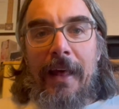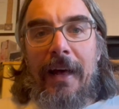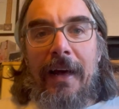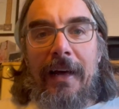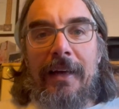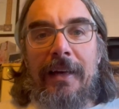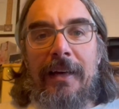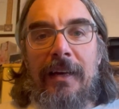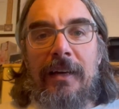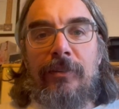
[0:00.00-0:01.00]

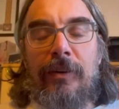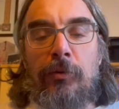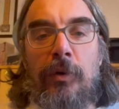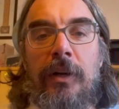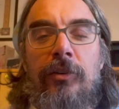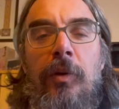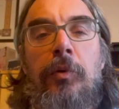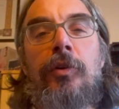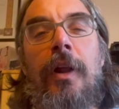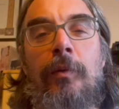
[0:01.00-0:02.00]
a, a fare una recensione, che
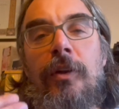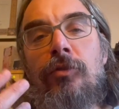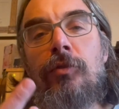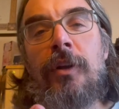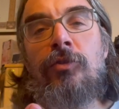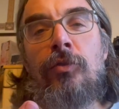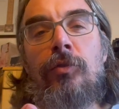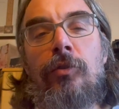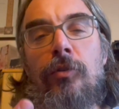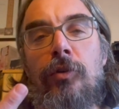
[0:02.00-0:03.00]
poi non è una
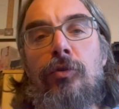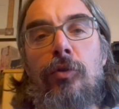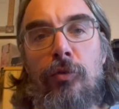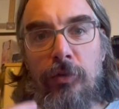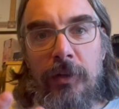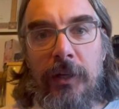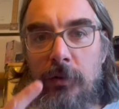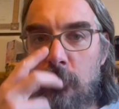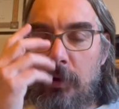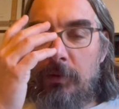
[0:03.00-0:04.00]
recensione, sono consigli di
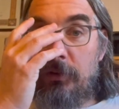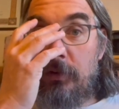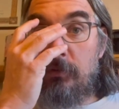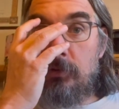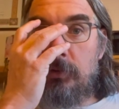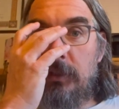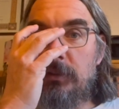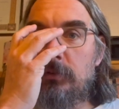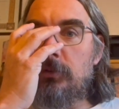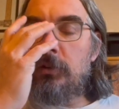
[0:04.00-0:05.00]
lettura, perché se no fosse una
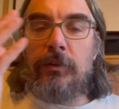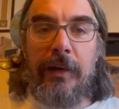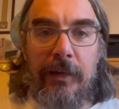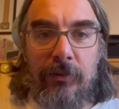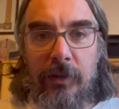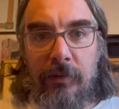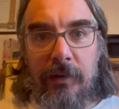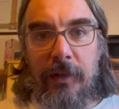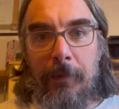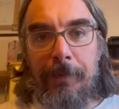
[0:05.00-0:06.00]
recensione dovrei anche
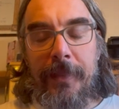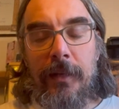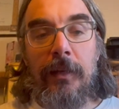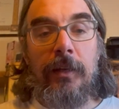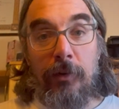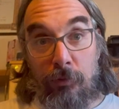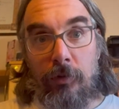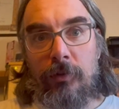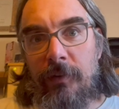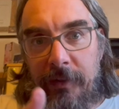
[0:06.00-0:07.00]
scrivere, che non
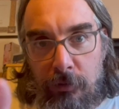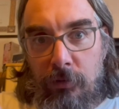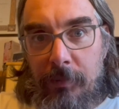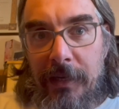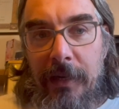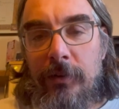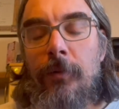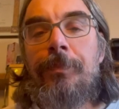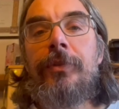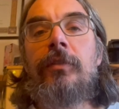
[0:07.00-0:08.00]
sto scrivendo, sto
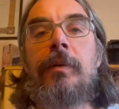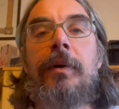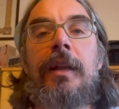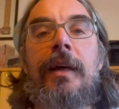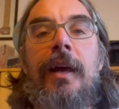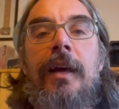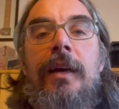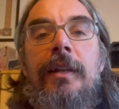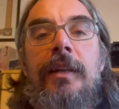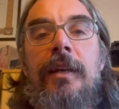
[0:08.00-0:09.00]
parlando, dovrei parlare
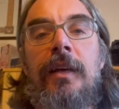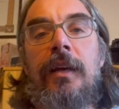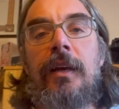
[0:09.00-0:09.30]
anche di